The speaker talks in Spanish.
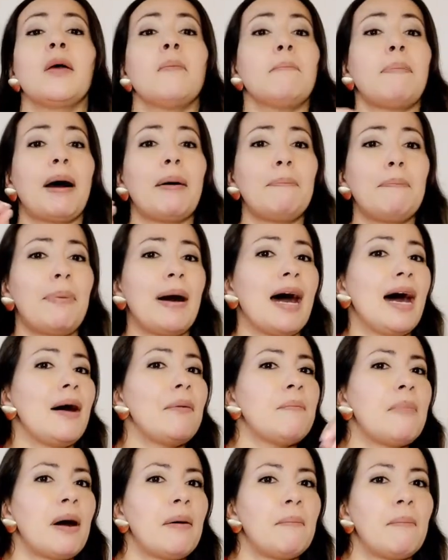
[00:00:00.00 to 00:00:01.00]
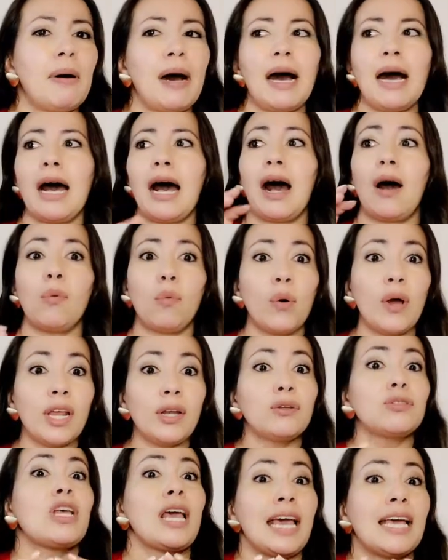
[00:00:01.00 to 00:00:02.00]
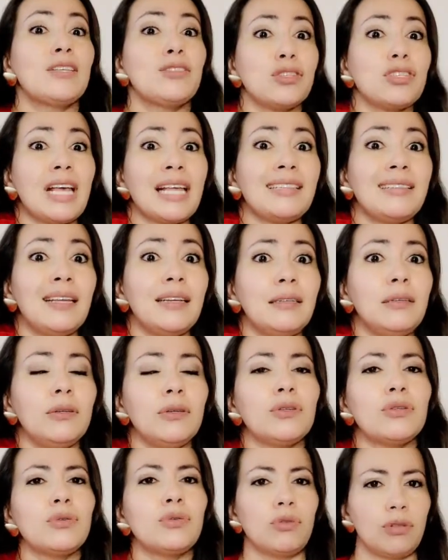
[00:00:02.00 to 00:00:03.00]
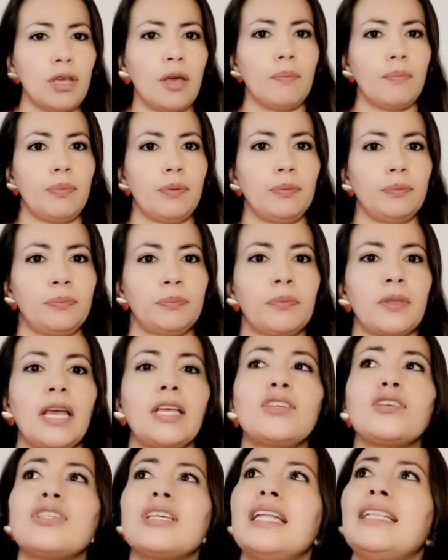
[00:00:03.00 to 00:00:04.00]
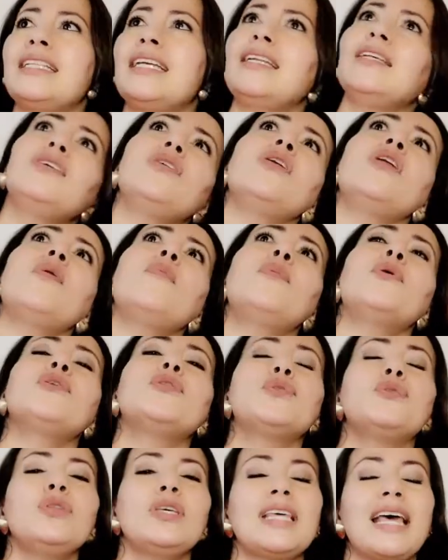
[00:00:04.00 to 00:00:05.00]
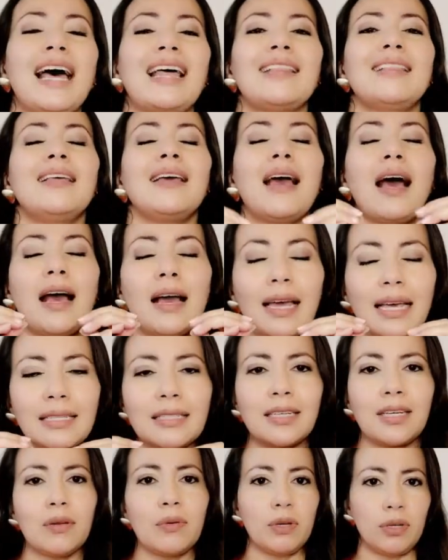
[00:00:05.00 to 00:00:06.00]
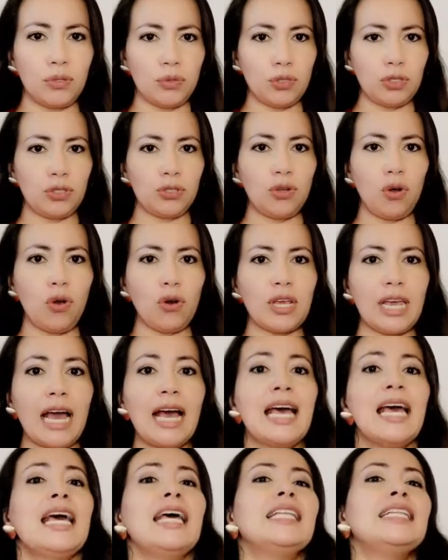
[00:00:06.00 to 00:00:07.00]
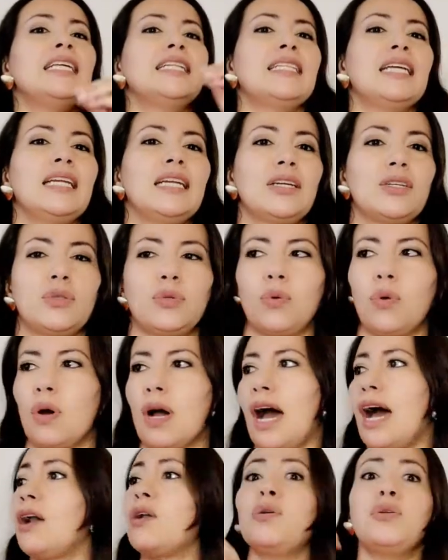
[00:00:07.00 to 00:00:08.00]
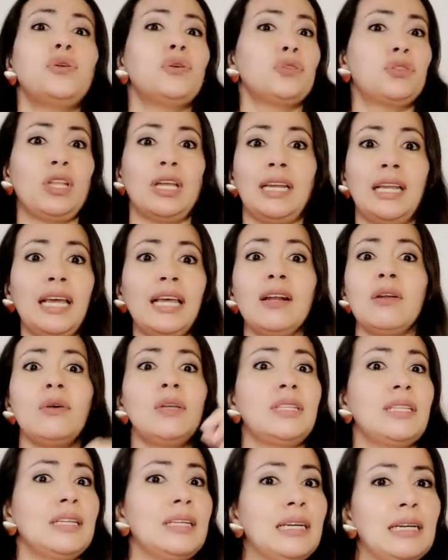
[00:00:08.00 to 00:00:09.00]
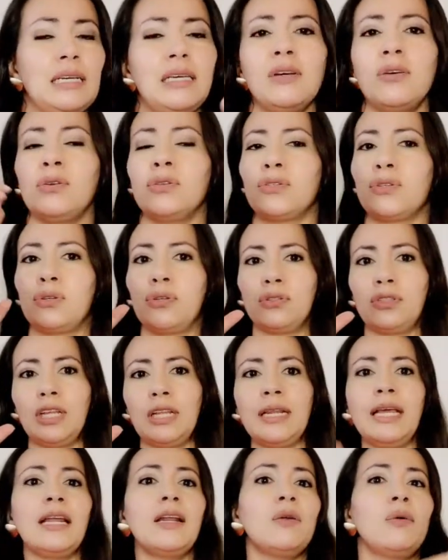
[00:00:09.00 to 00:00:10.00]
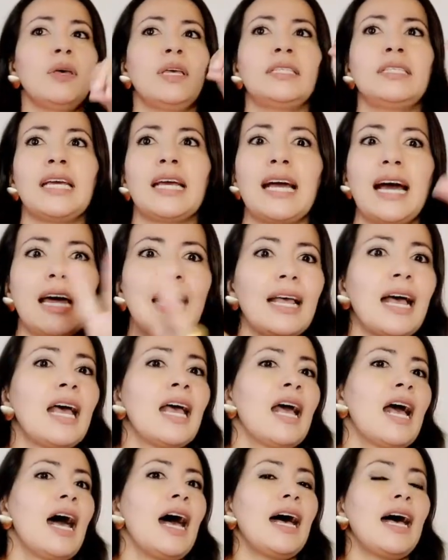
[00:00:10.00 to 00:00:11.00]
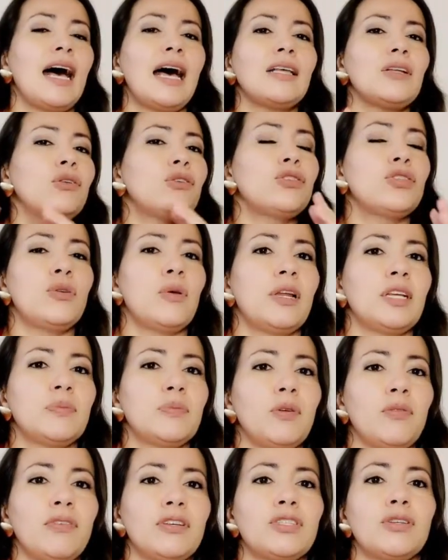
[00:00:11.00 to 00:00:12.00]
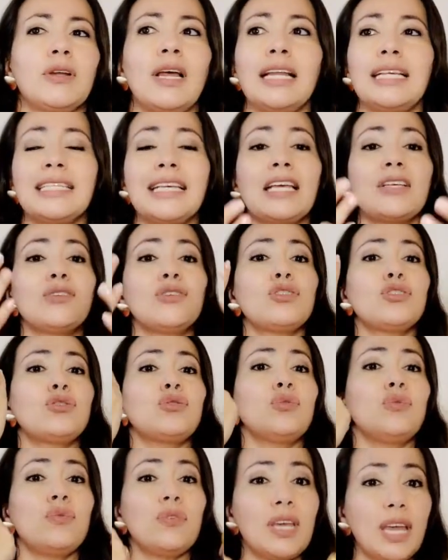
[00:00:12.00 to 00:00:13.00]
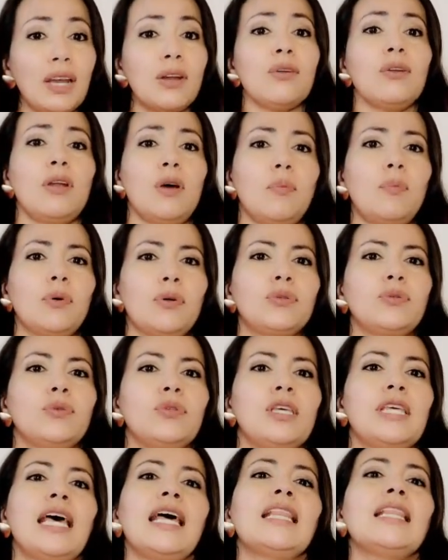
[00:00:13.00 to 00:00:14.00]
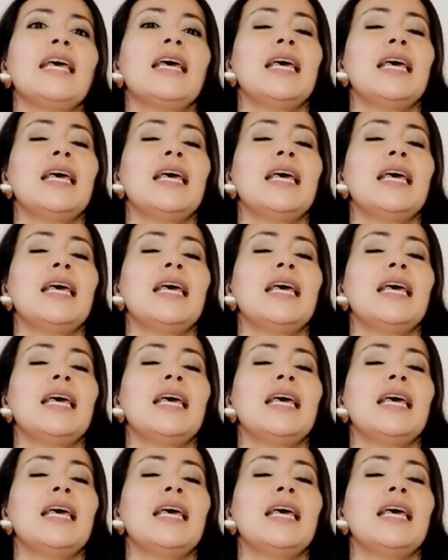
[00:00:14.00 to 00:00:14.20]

papá, mamá, abuelos, ellos han tenido su tiempo. Ellos han tenido la oportunidad de escribir su historia, de tener su hogar o no tenerlo, de tener hijos o no tenerlo, de llegar a, los niveles profesionales. Ellos tuvieron la oportunidad